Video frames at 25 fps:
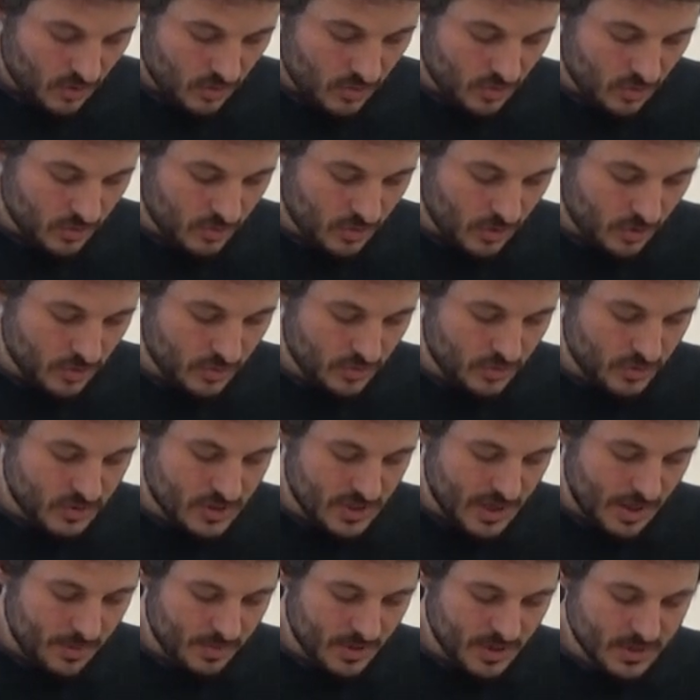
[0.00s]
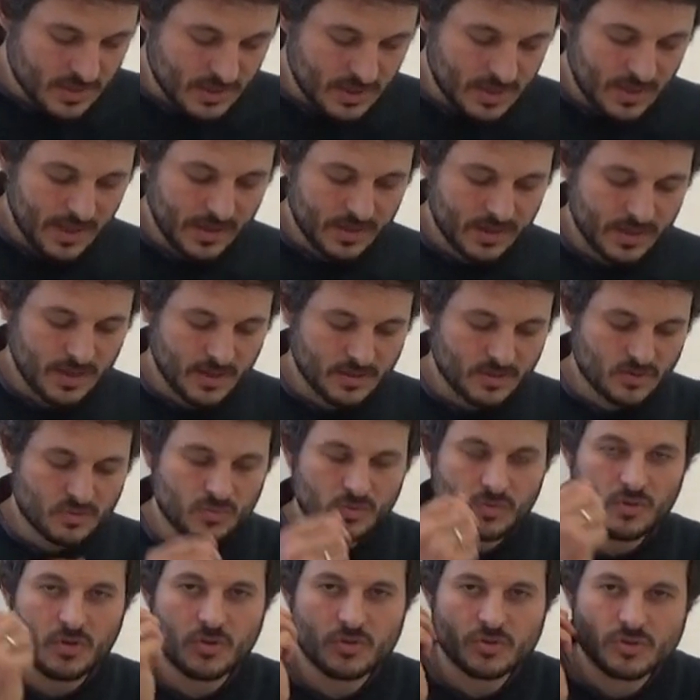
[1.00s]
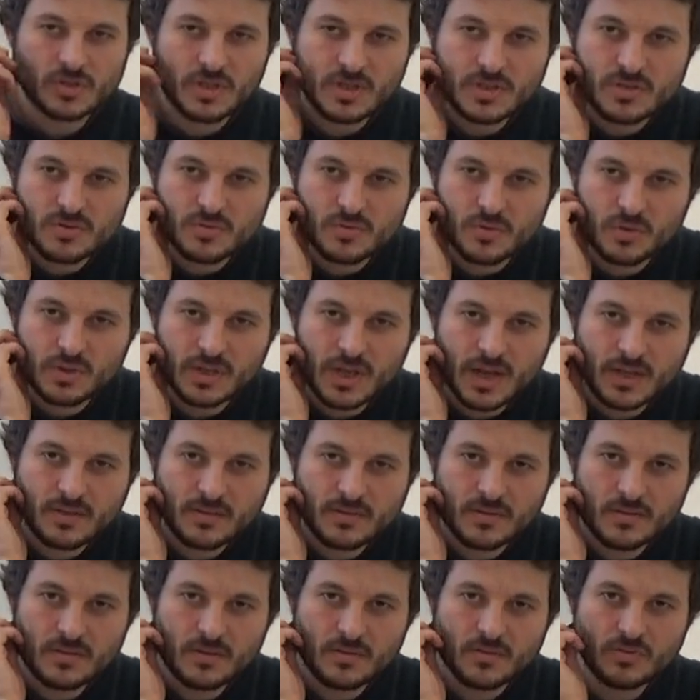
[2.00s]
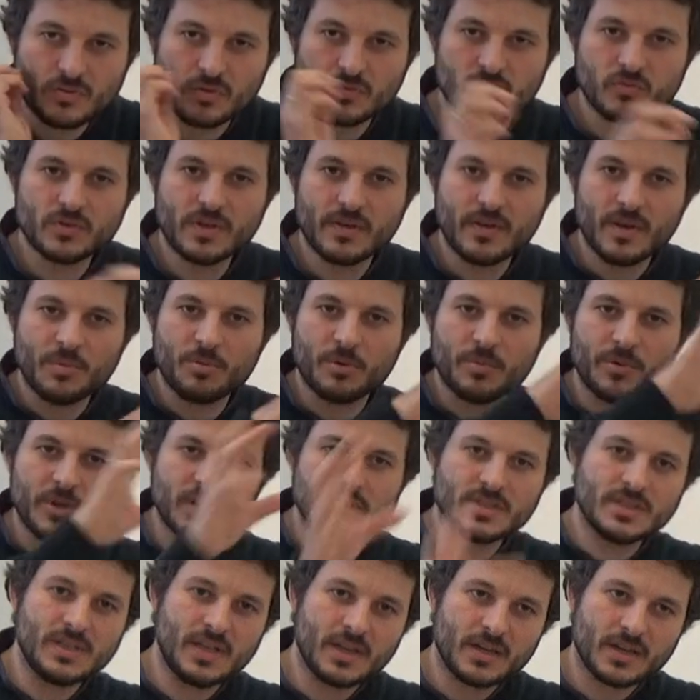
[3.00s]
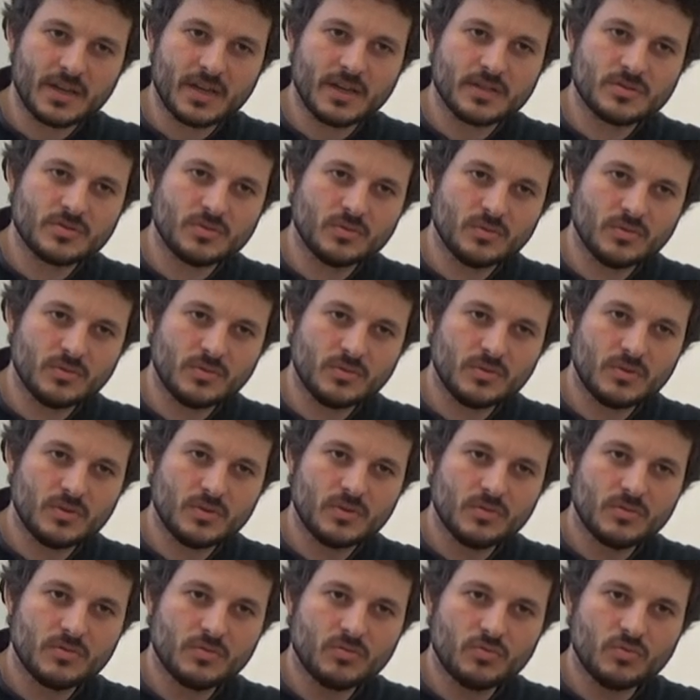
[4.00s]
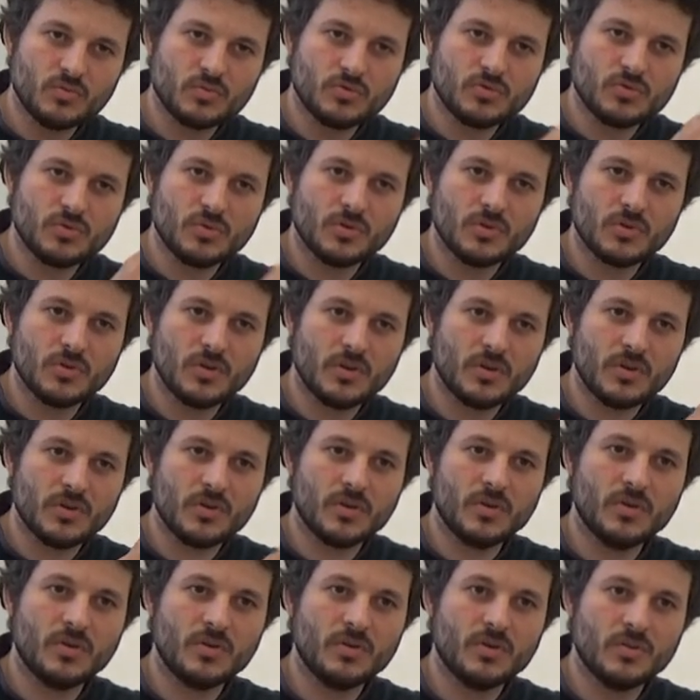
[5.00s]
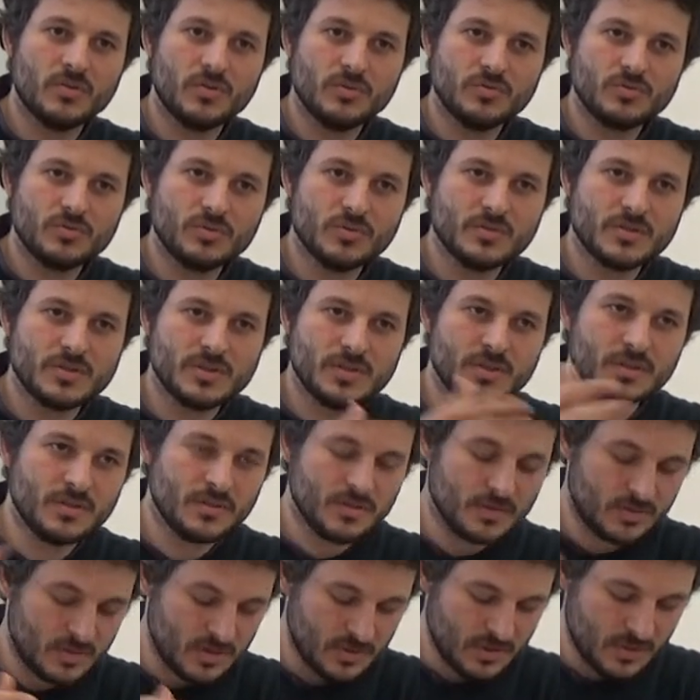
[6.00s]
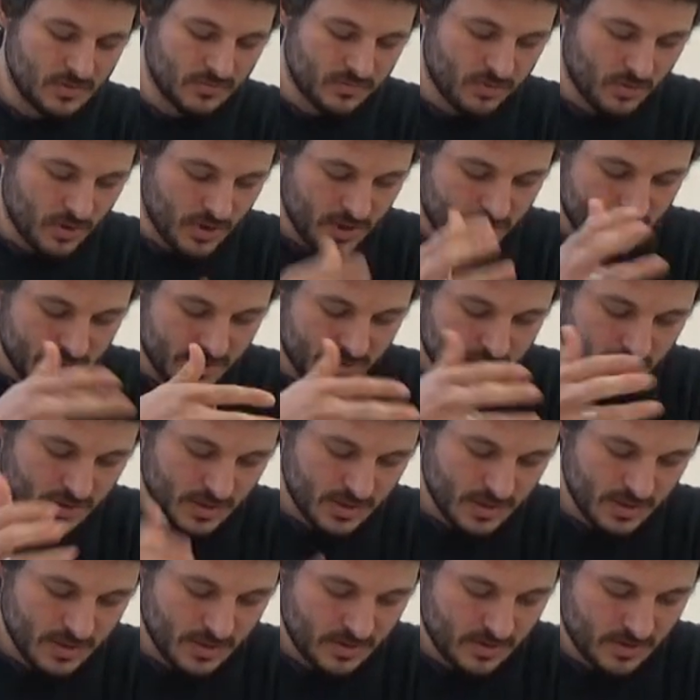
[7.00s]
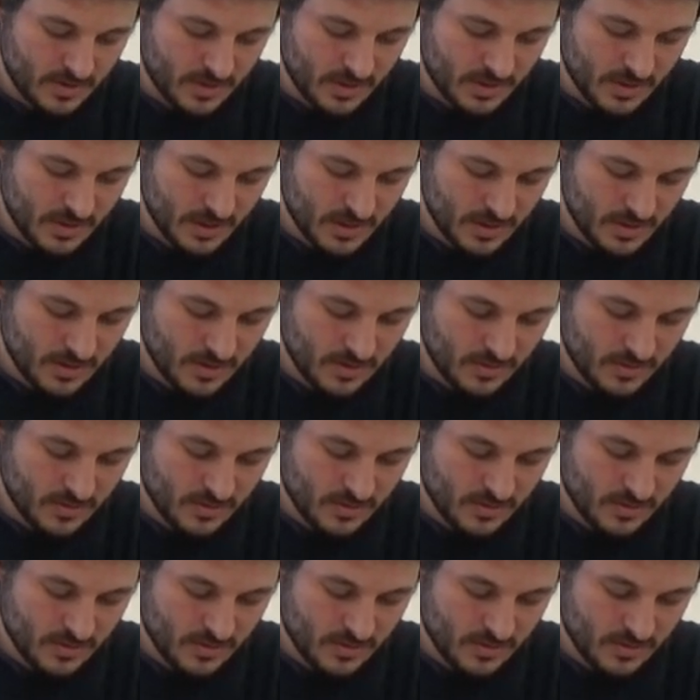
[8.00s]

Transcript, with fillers: Donc dans le deuxième récit de la création, en Genèse 2.4, donc vous avez un premier récit de la création, où Dieu, euh, Dieu dit, il dit dix fois, il crée, euh, il crée